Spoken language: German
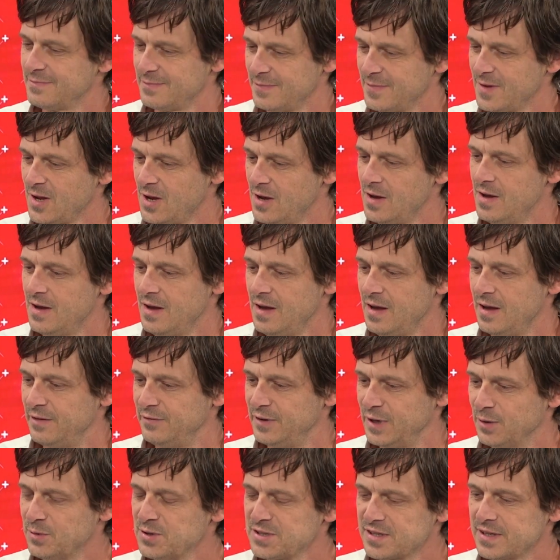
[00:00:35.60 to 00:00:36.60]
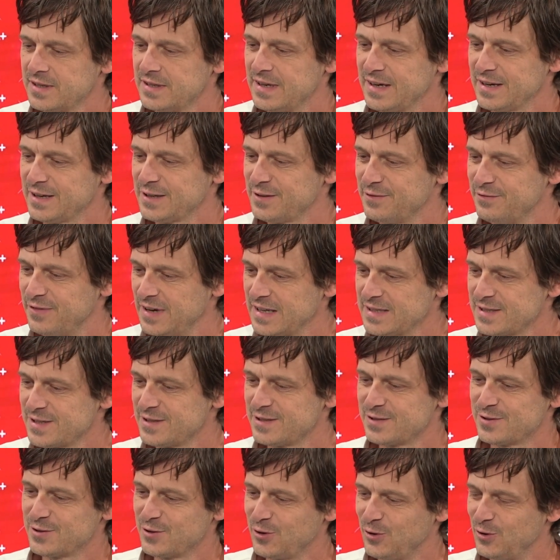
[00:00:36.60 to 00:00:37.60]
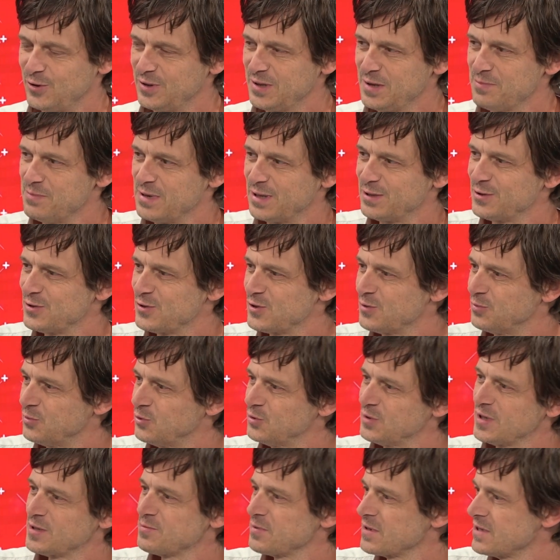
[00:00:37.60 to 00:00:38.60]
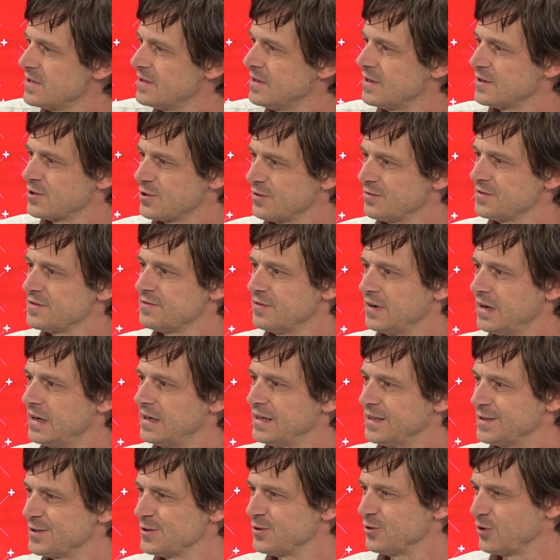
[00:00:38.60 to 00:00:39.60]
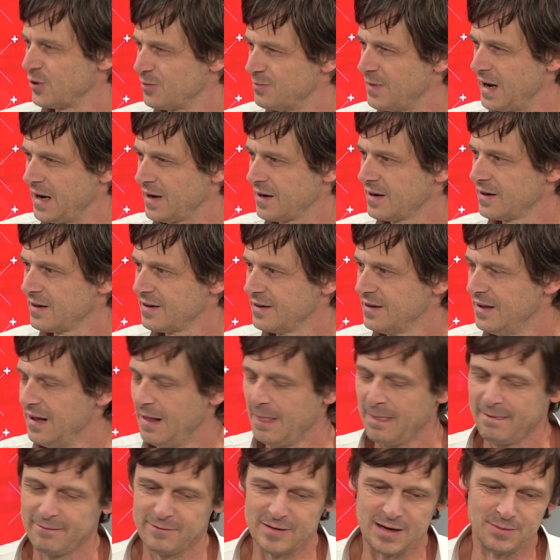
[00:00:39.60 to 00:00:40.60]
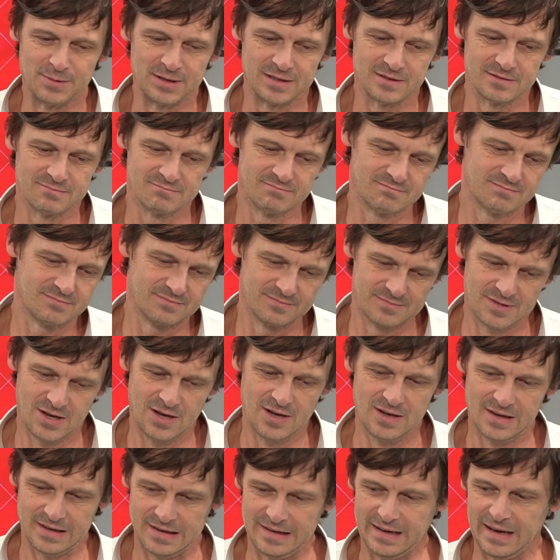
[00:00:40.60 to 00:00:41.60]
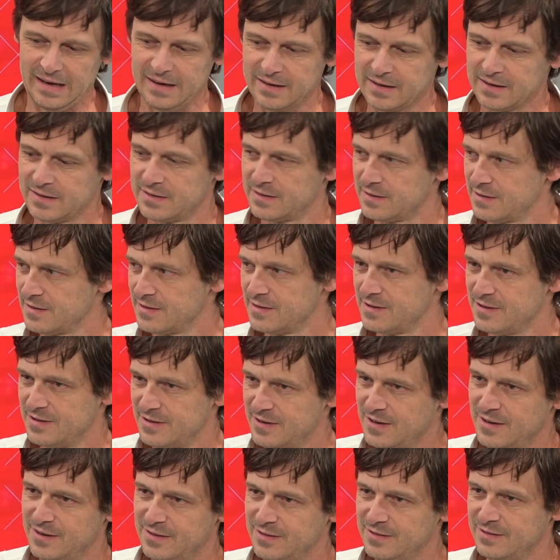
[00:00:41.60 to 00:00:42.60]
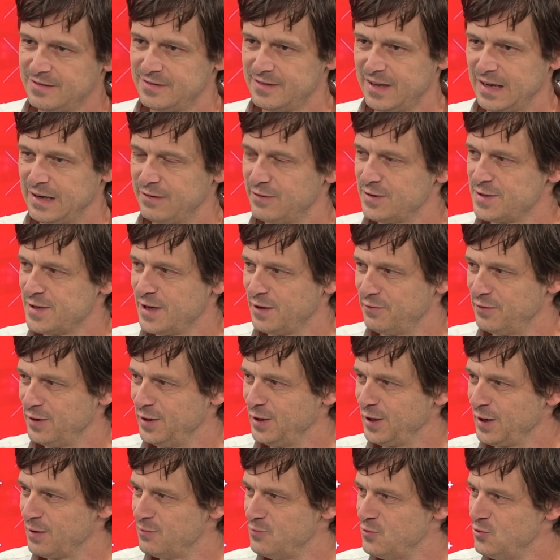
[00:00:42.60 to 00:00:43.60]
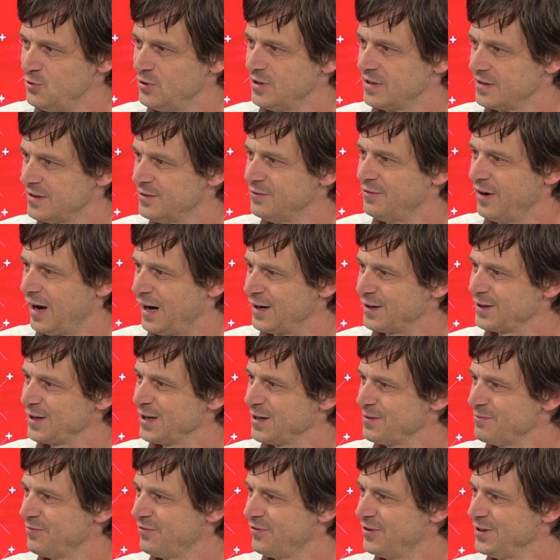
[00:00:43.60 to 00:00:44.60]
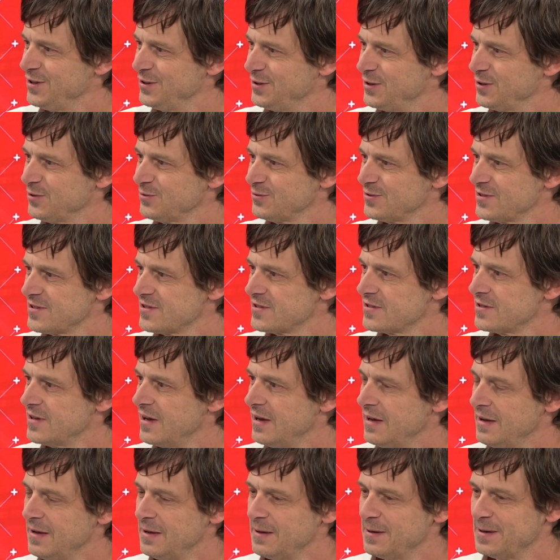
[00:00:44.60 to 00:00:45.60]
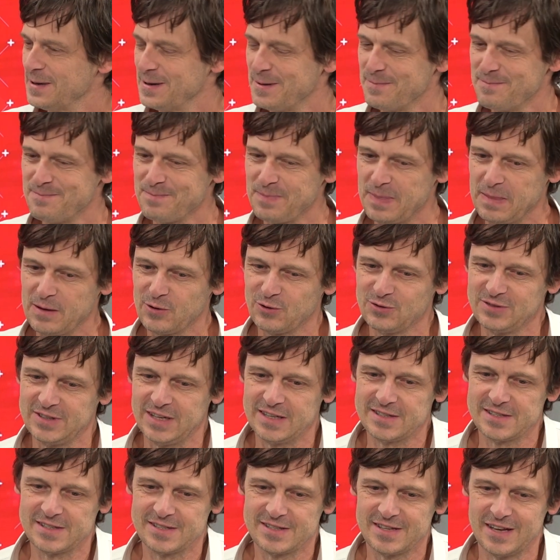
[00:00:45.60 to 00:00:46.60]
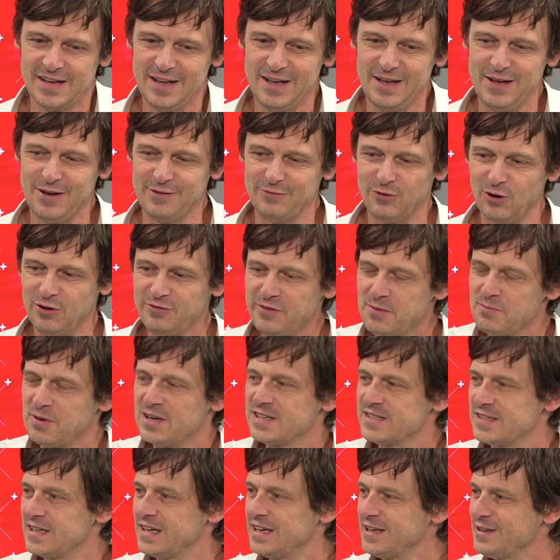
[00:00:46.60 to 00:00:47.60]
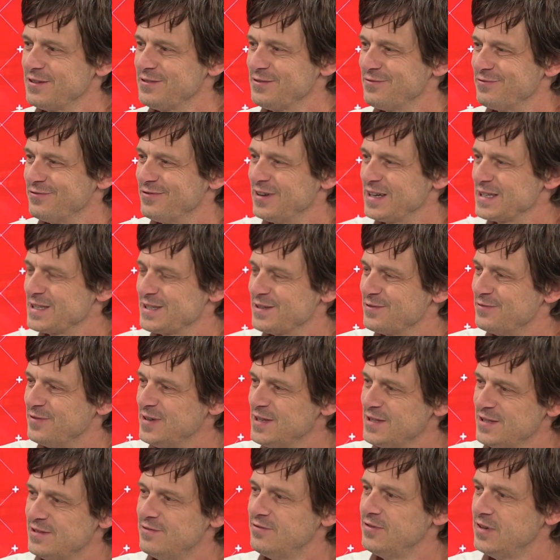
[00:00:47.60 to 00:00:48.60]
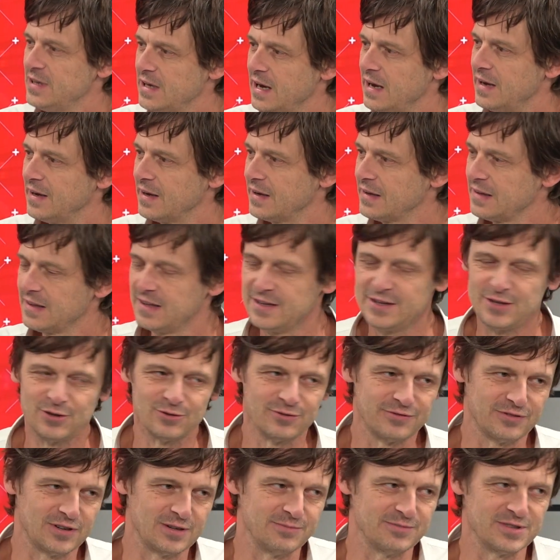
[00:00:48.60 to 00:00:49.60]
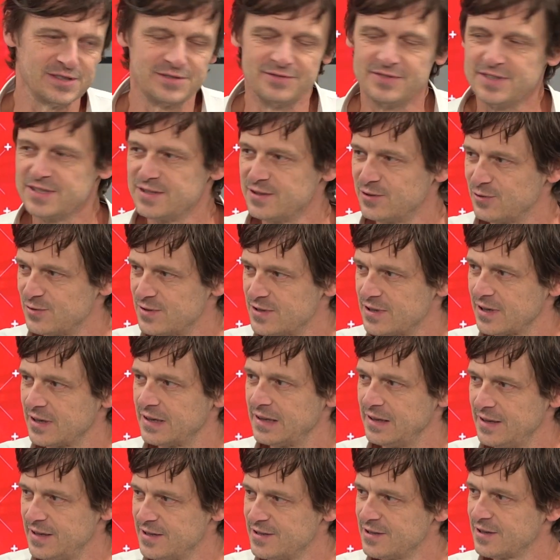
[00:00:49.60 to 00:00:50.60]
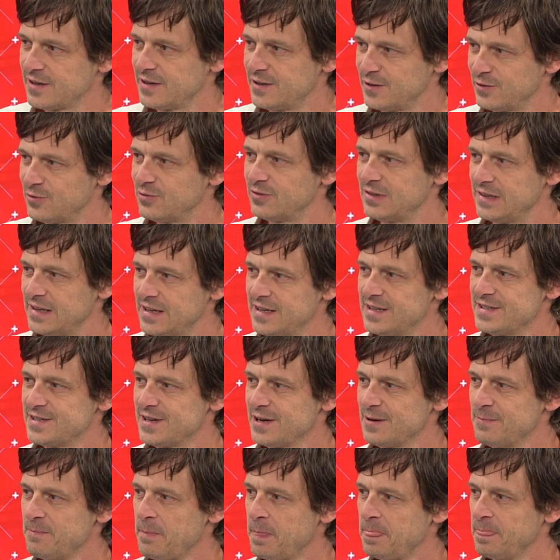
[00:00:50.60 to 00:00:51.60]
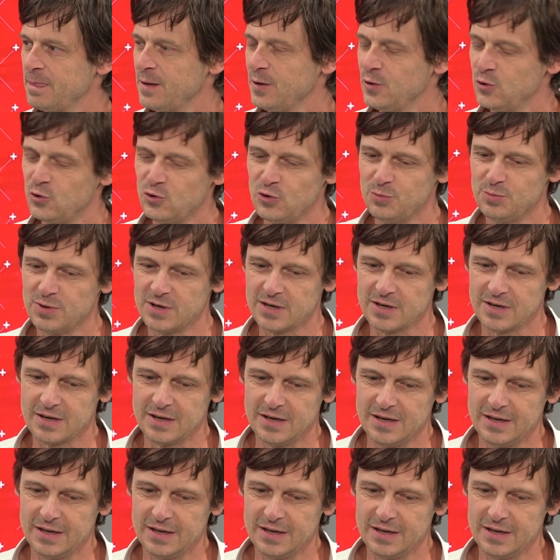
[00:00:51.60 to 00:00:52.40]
Robert? Wir haben uns gedacht, was könnte man zur Bundespräsidentschaftswahl jetzt noch machen? Wir haben einen langen, teilweise ein wenig ermüdenden Wahlkampf hinter uns. Ähm, und jetzt wollen wir mal sehen, was wissen wir eigentlich und vor allem, was wissen unsere Leserinnen und Leser über